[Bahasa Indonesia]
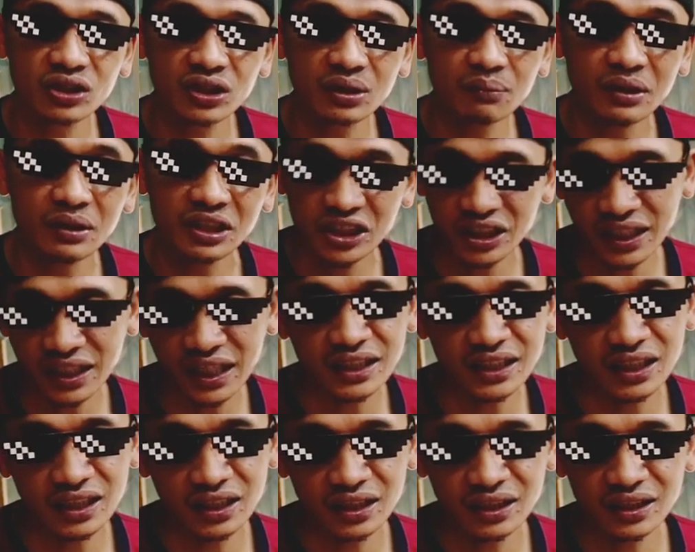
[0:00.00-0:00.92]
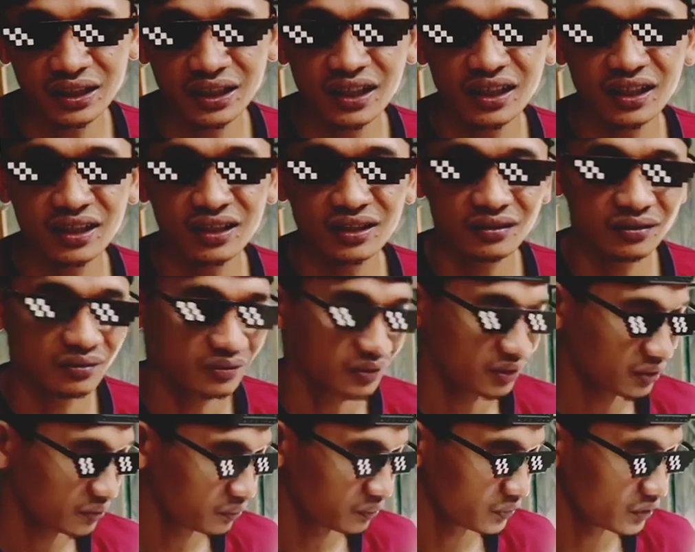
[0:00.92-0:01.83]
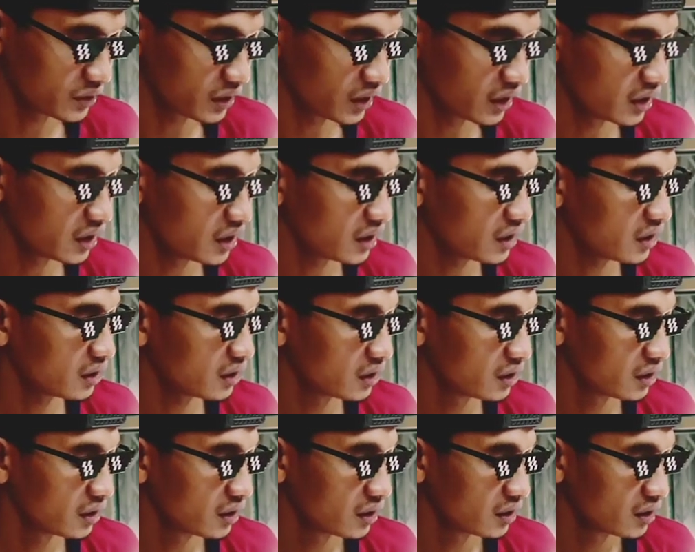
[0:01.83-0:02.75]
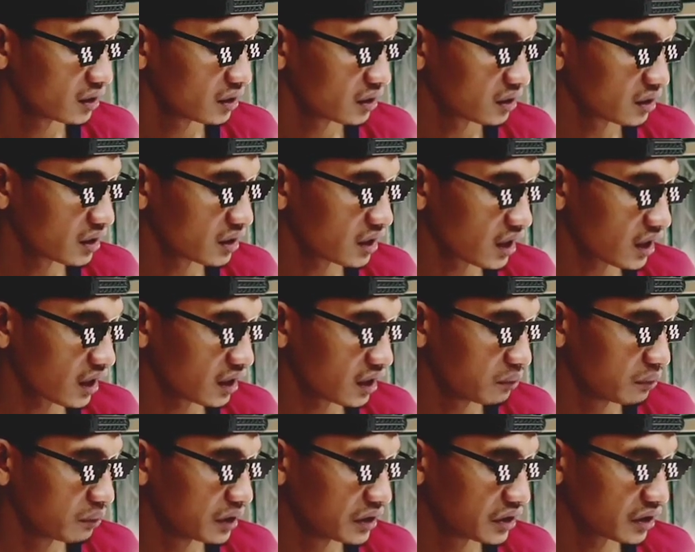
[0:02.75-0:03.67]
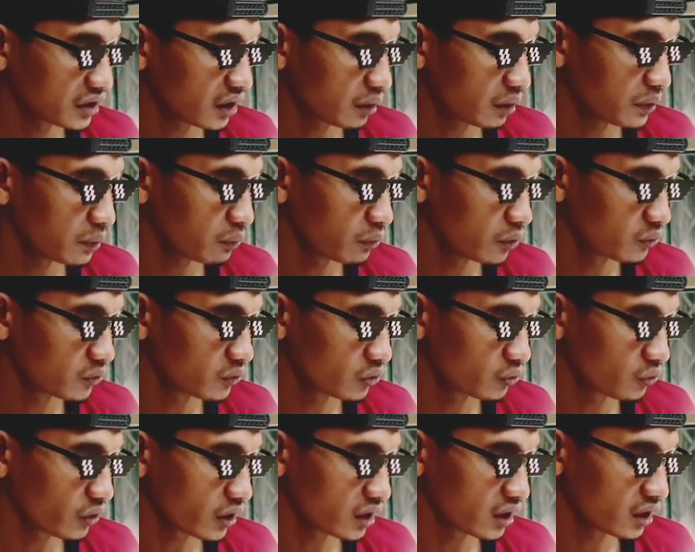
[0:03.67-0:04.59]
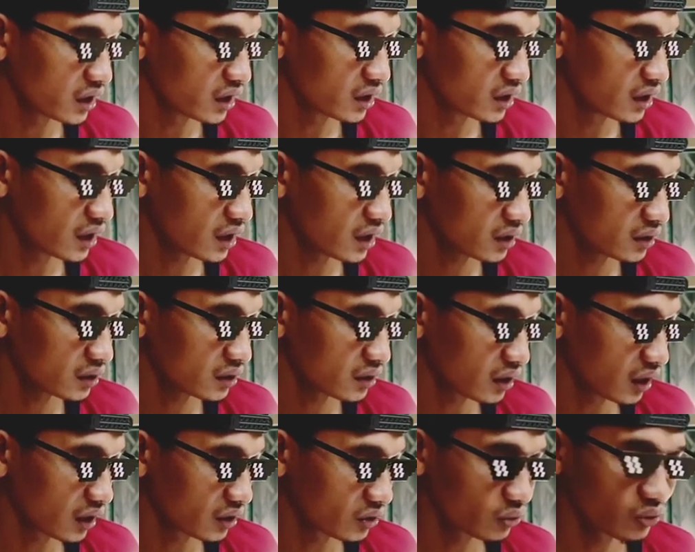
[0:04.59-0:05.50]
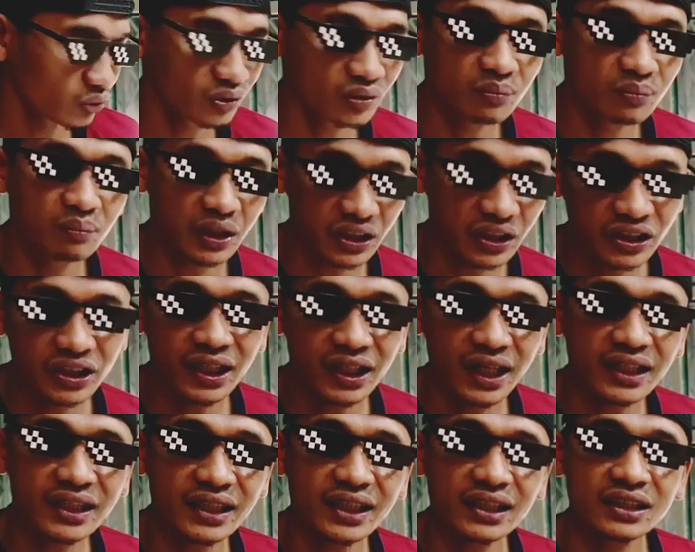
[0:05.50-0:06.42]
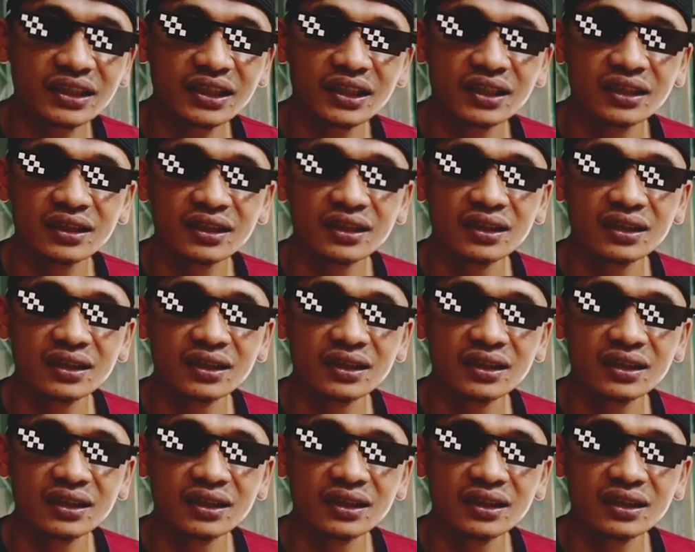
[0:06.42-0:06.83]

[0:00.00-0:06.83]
di bleaching lagi ya. Jadi tiga kali bleaching tapi belum sesuai keinginan, langsung bleaching lagi aja.